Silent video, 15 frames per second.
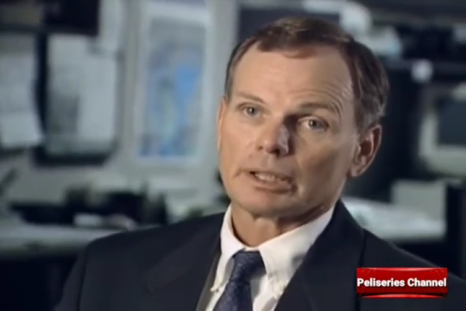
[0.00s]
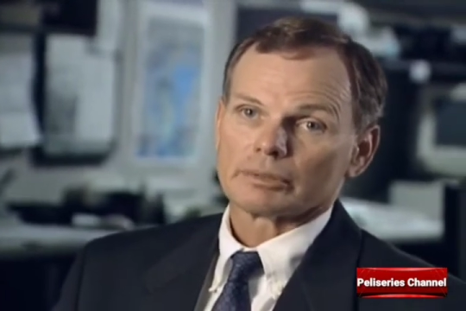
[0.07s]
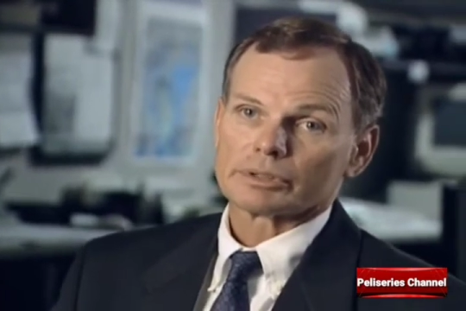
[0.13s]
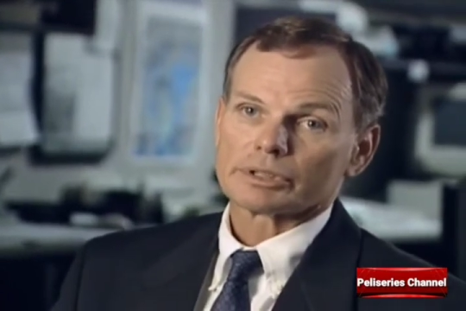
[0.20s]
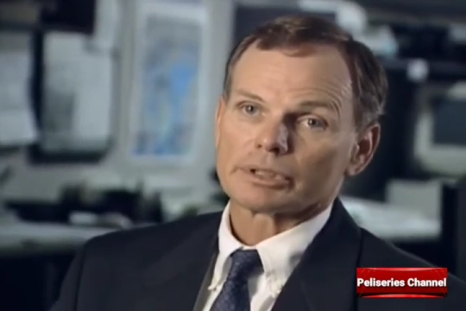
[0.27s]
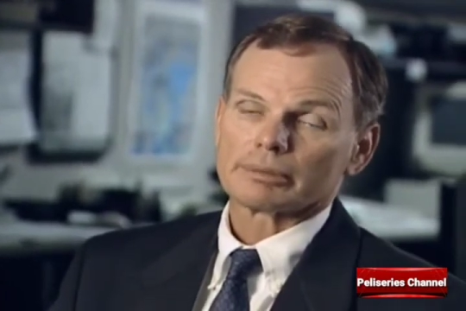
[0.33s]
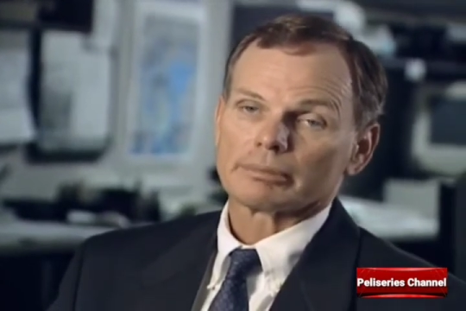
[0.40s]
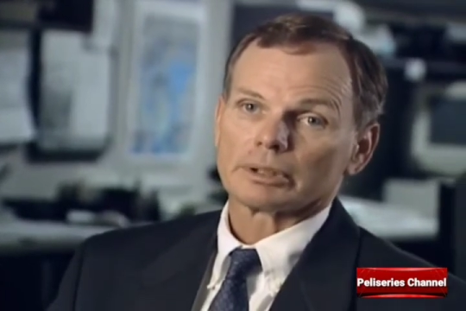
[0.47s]

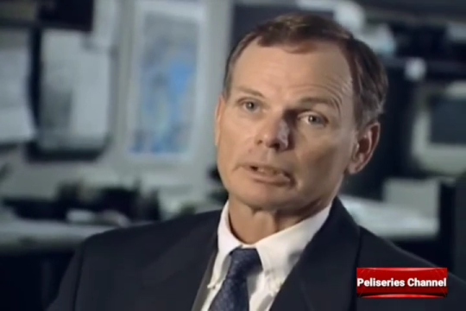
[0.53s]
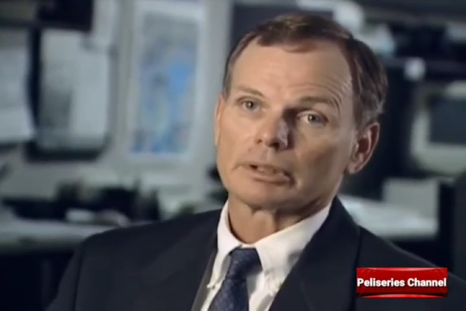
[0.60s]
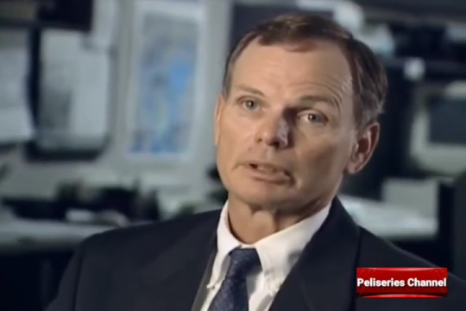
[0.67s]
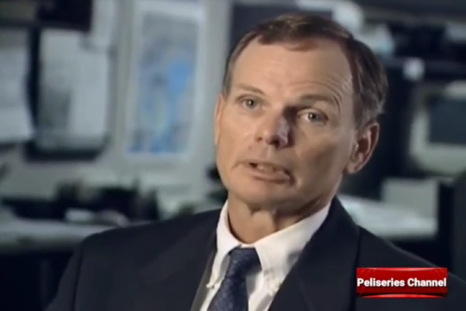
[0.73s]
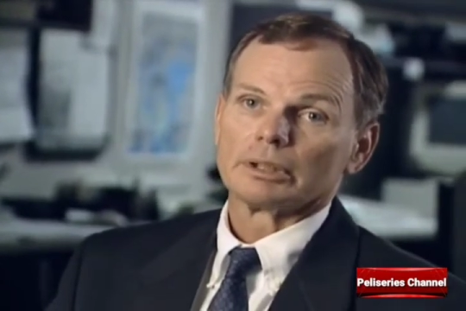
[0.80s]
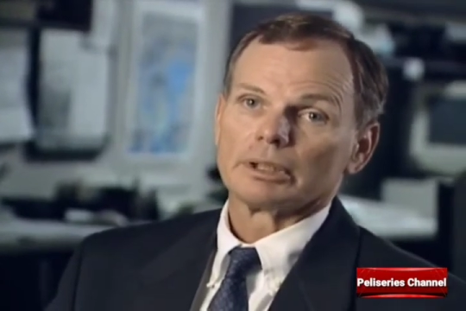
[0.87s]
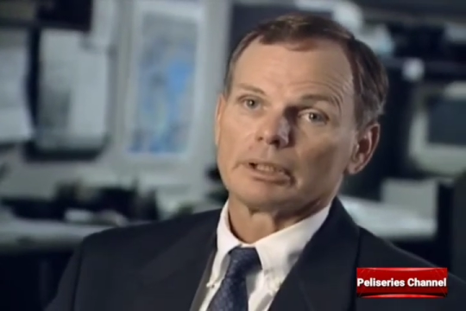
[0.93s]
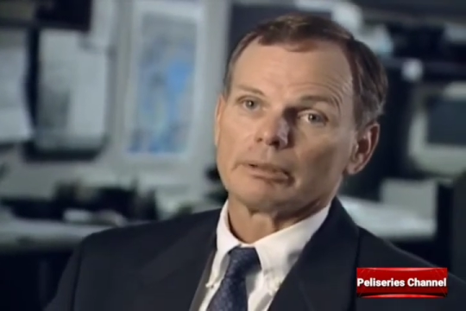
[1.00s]
pero no
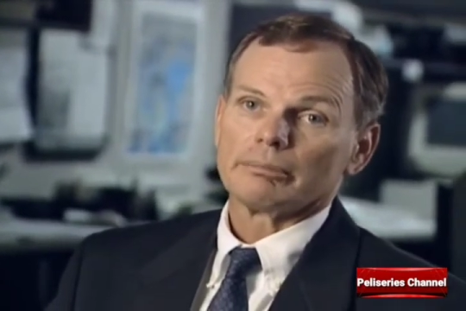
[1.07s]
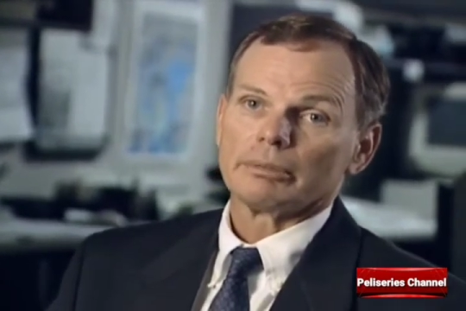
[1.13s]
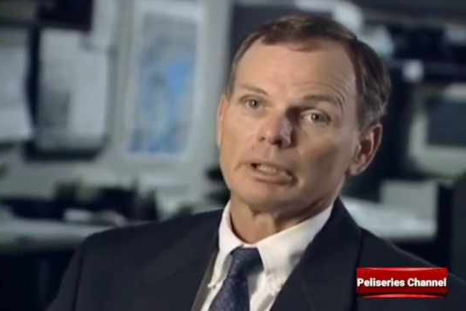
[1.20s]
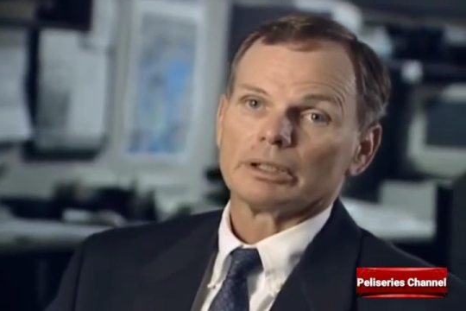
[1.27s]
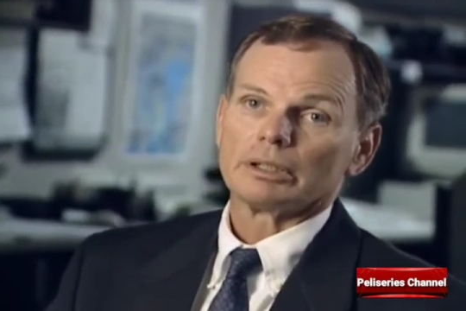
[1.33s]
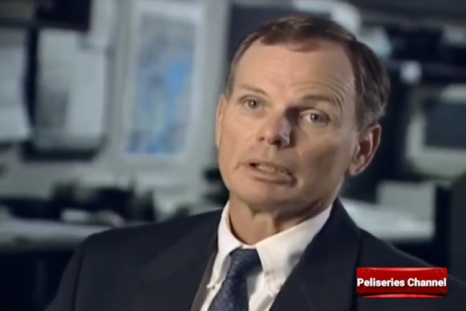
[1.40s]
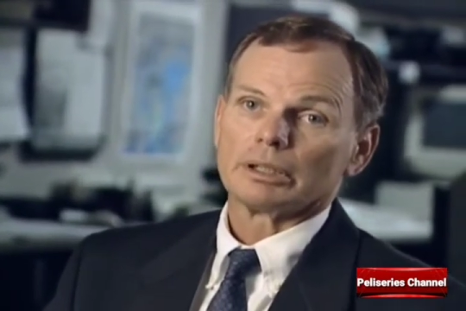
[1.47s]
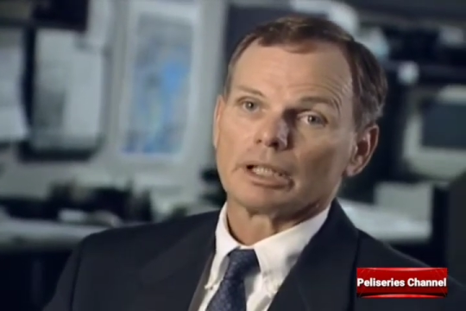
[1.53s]
teníamos
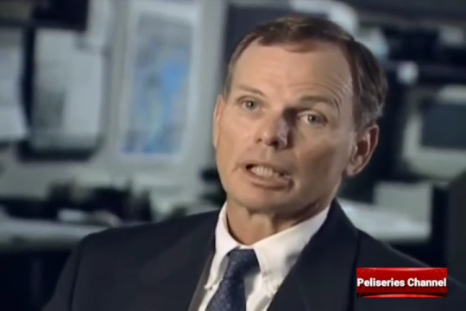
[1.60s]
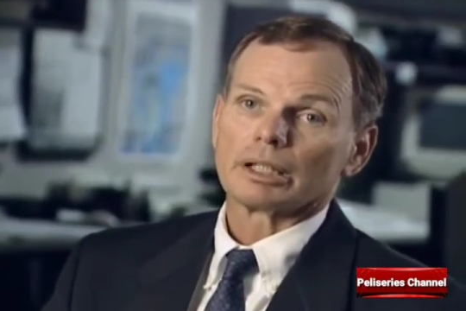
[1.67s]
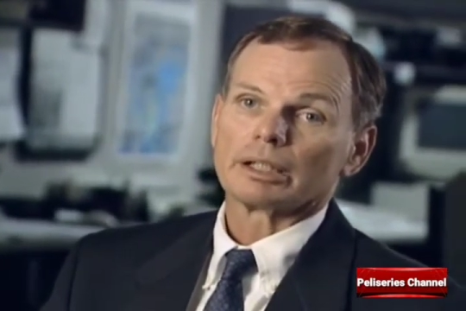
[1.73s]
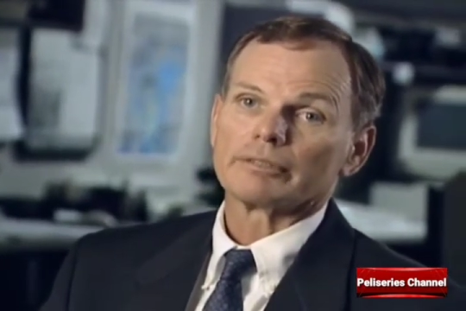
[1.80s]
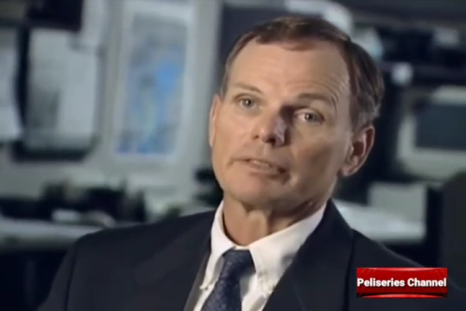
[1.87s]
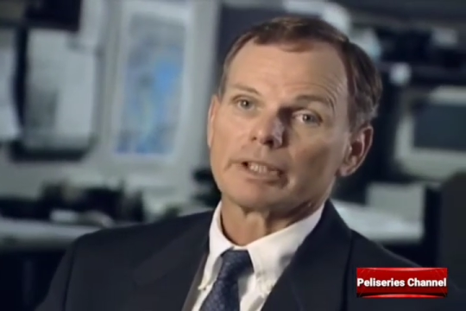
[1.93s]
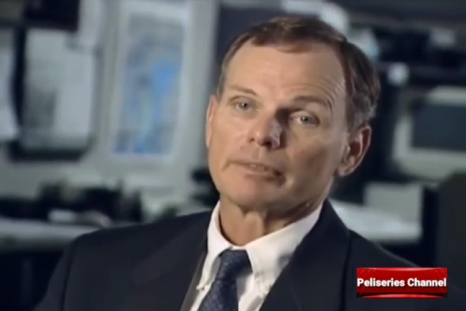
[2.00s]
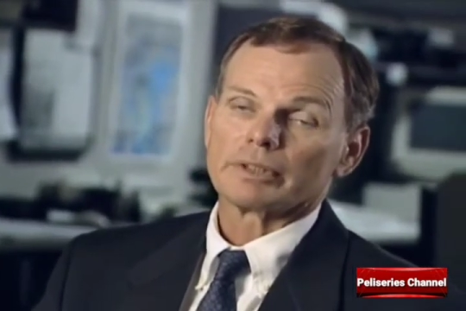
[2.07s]
suficiente
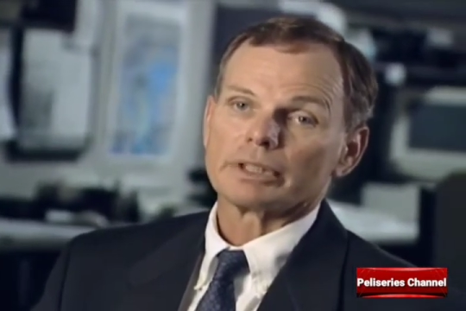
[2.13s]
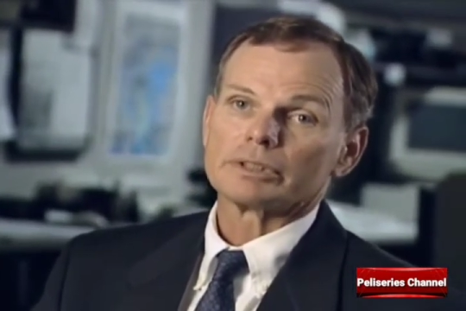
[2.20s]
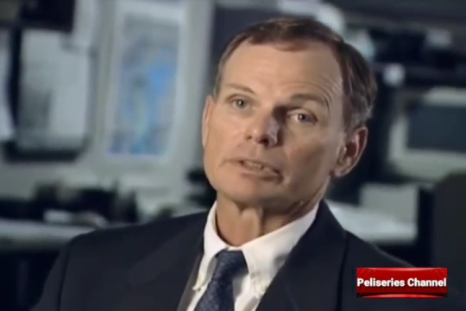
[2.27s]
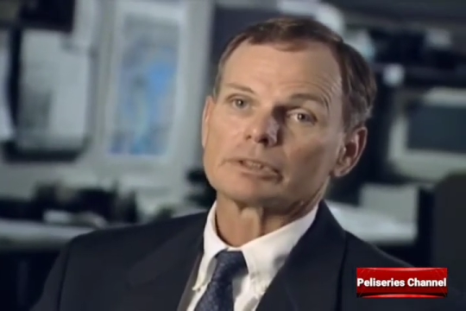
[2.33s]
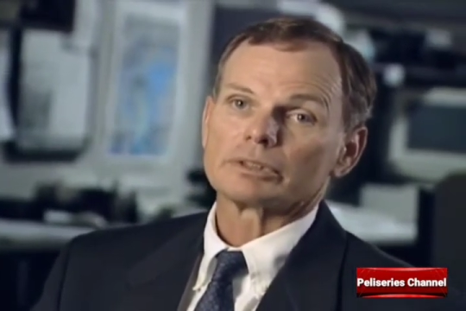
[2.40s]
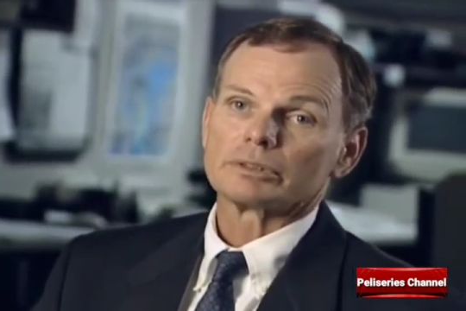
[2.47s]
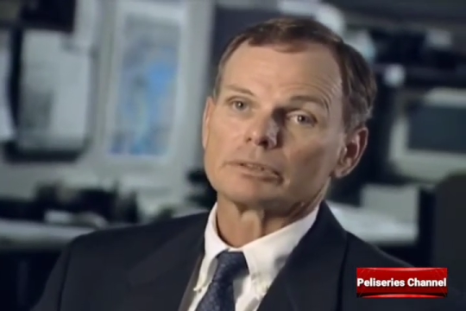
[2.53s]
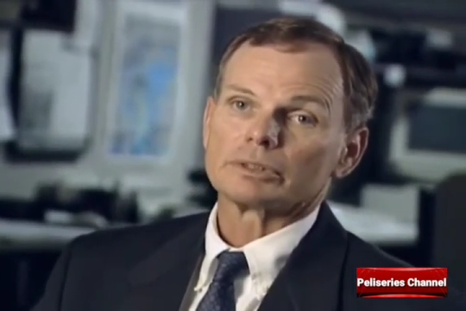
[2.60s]
evidencia para
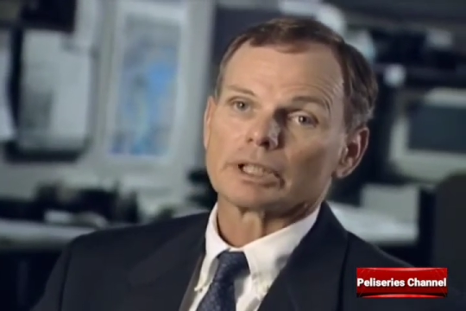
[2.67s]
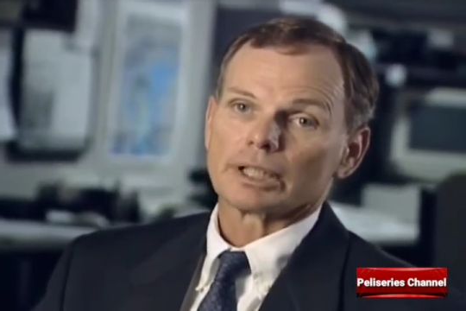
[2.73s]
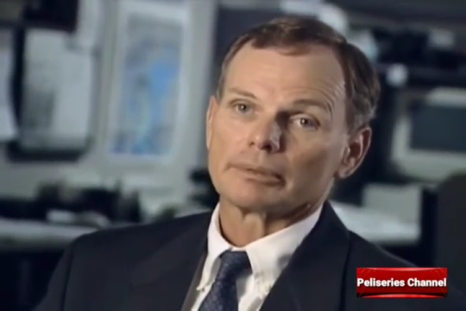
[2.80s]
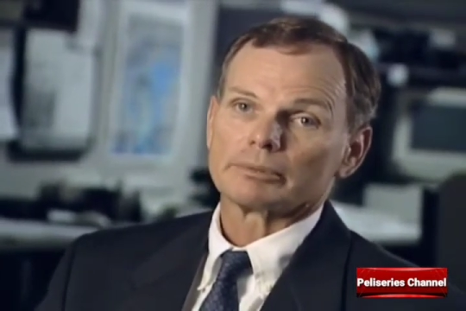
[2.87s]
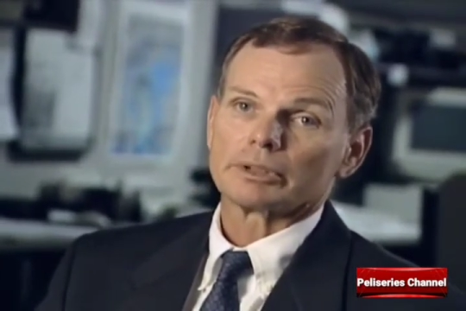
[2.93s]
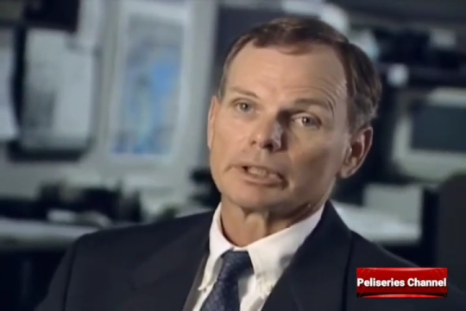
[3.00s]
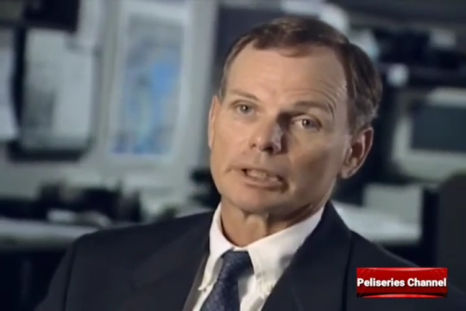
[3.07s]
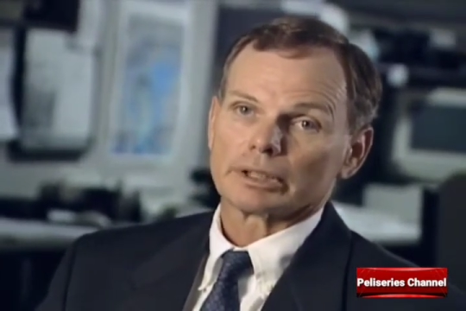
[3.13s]
vincularlo a
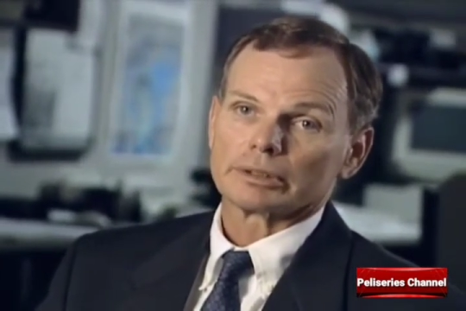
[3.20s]
los